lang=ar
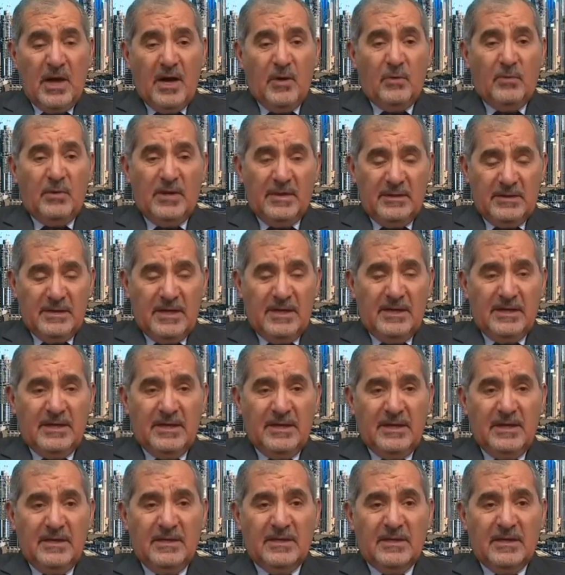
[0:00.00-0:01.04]
او حتى
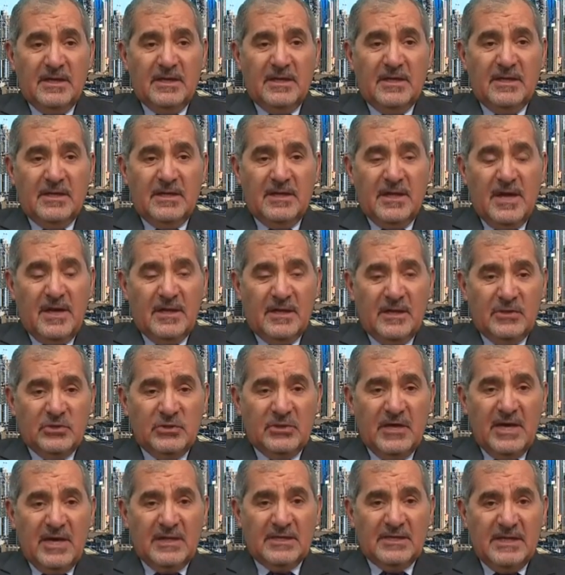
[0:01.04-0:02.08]
الحين آه، ظهر
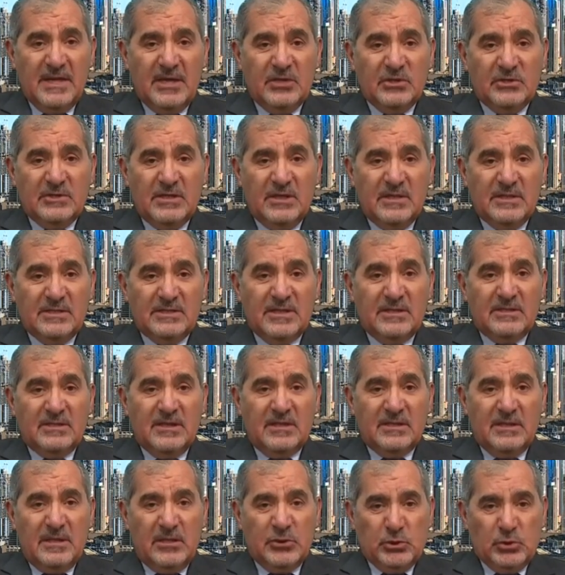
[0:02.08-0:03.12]
الجهاز الاجدد
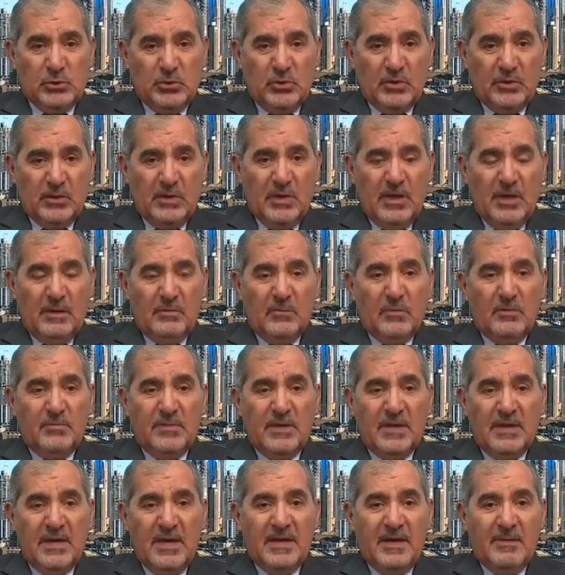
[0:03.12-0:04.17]
سته اشهر
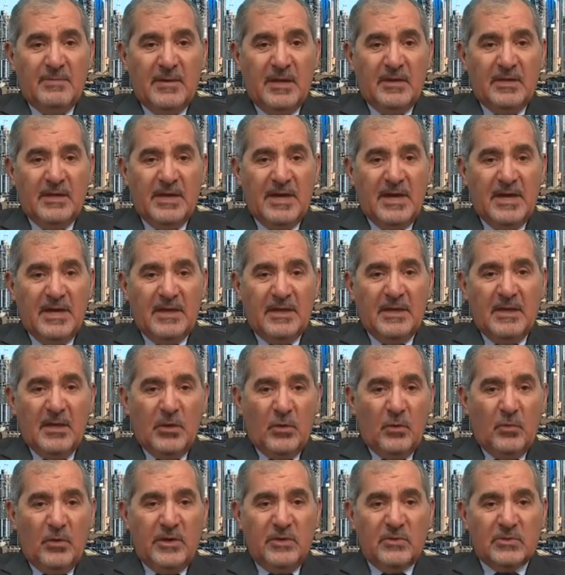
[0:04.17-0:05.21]
ممكن ان يبقى هناك
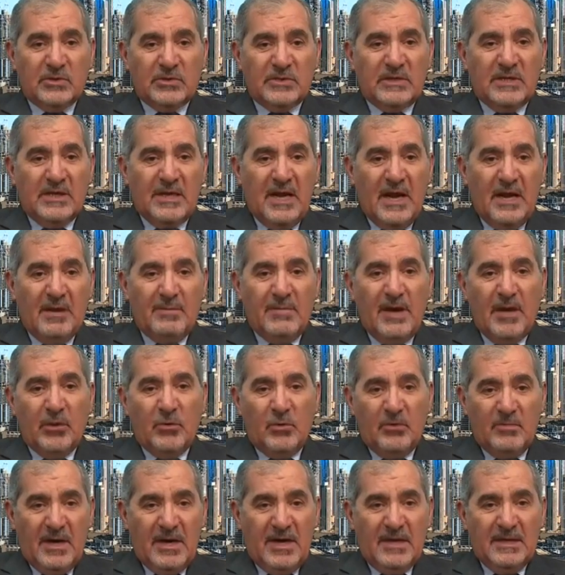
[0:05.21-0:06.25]
ويرسل
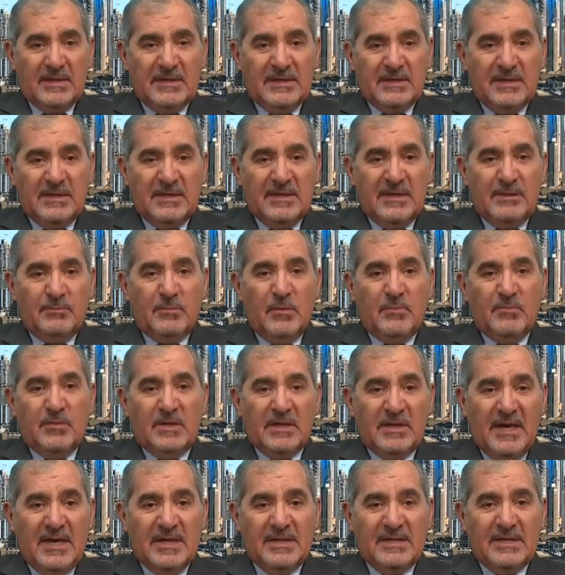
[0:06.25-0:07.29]
المعلومات
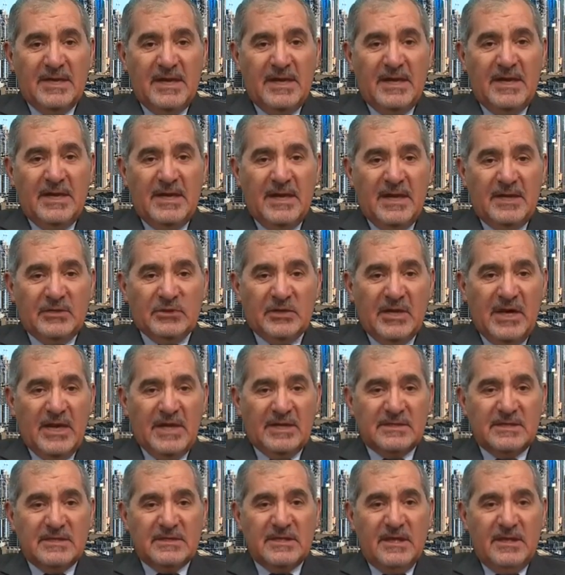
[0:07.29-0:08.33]
ممكن حتى الى
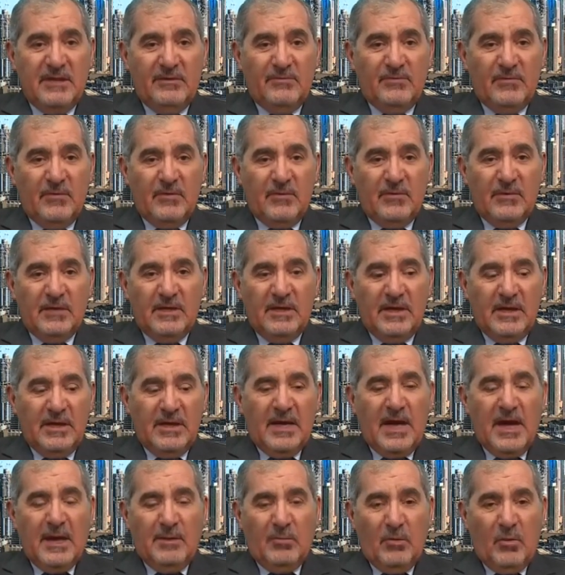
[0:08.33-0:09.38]
جهاز التليفون
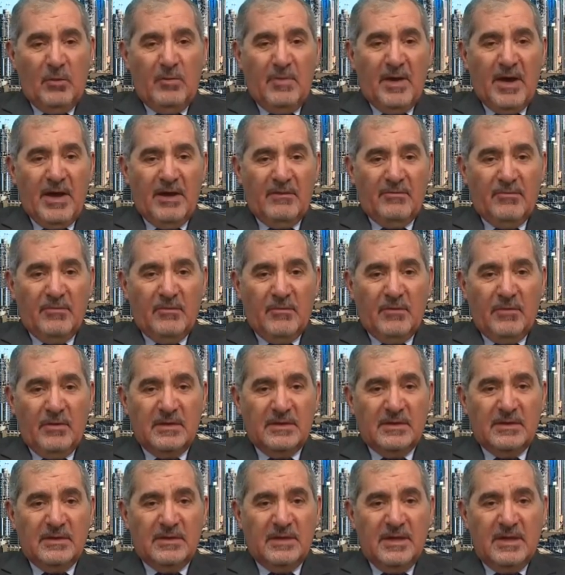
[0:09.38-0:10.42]
الموبايل
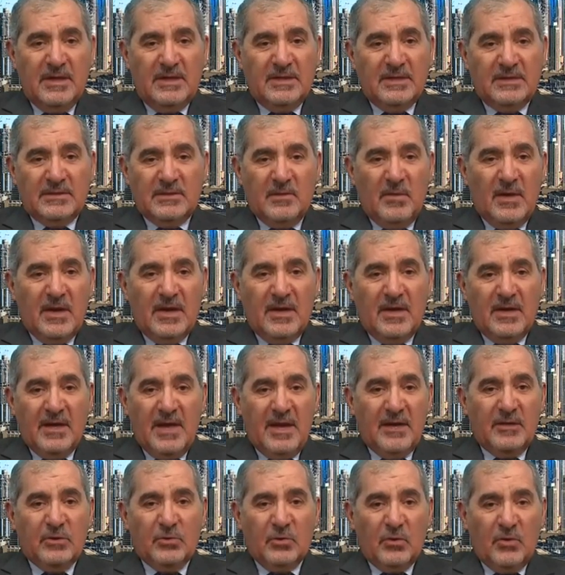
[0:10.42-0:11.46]
فون سواء كان
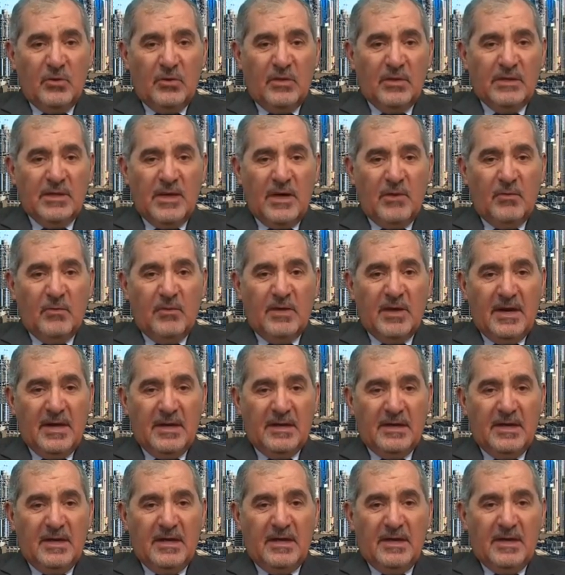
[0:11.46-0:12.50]
اندرويد او
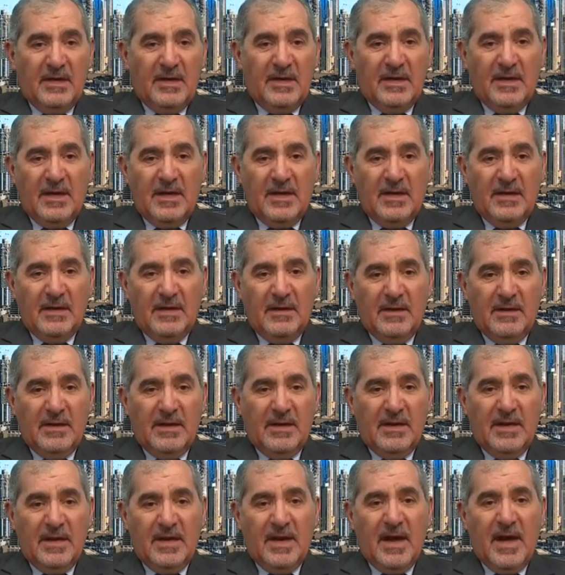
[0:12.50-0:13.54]
كان
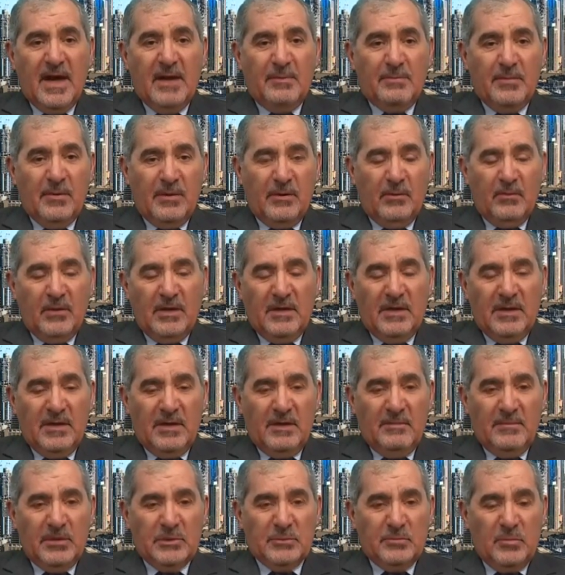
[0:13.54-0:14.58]
الابل نعم.
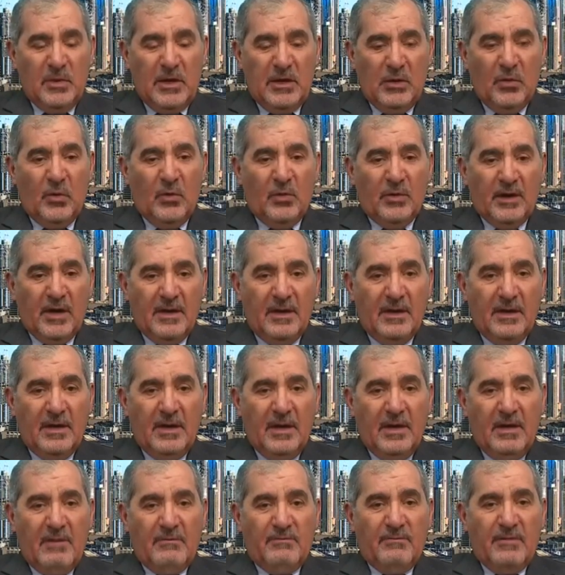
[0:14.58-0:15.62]
والمجموعه نعم. وهو
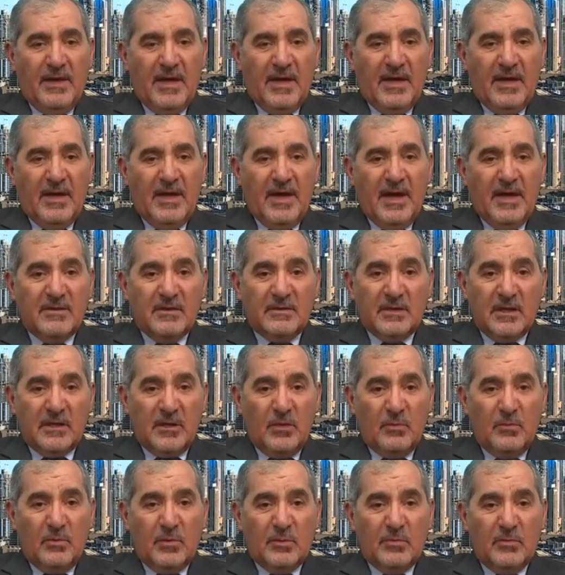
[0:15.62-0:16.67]
بالاساس لضبط
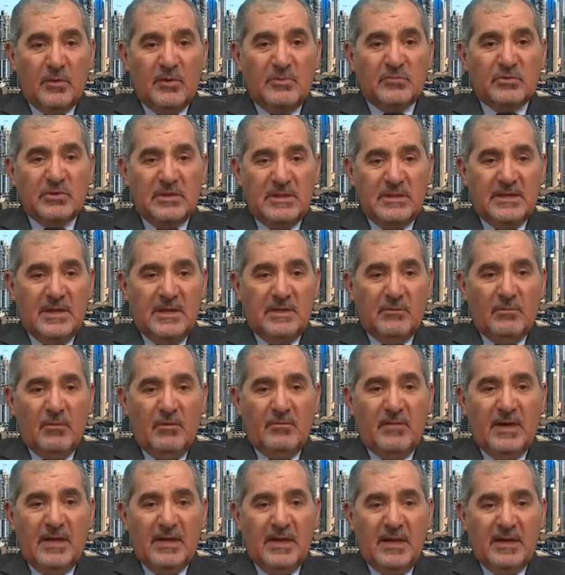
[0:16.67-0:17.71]
لضبط, لضبط نسبه
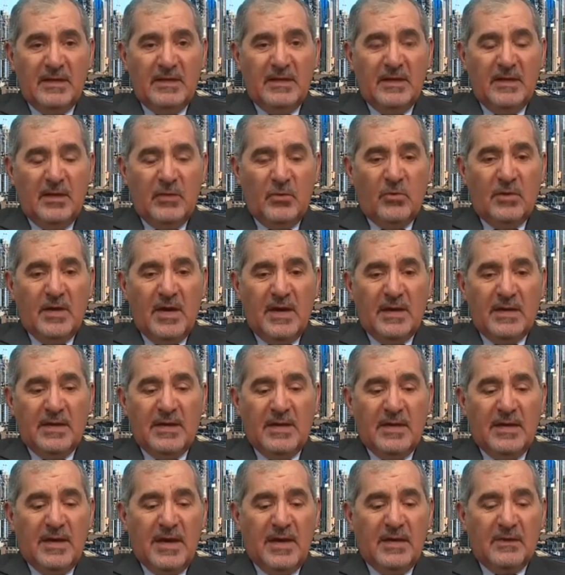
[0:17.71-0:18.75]
ومعدل الانسولين
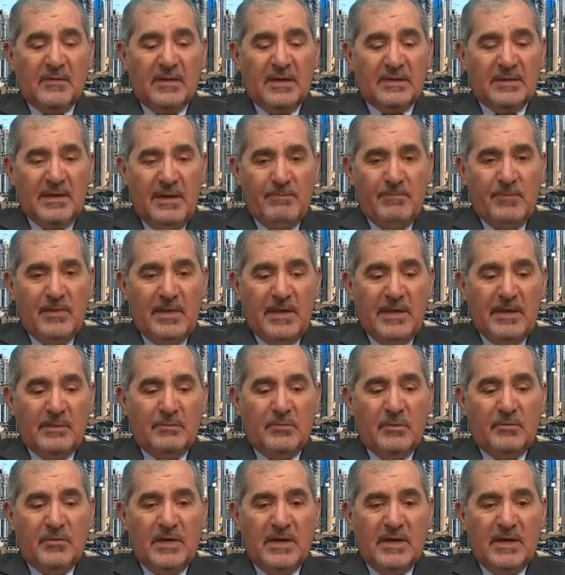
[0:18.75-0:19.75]
الذي يحتاجه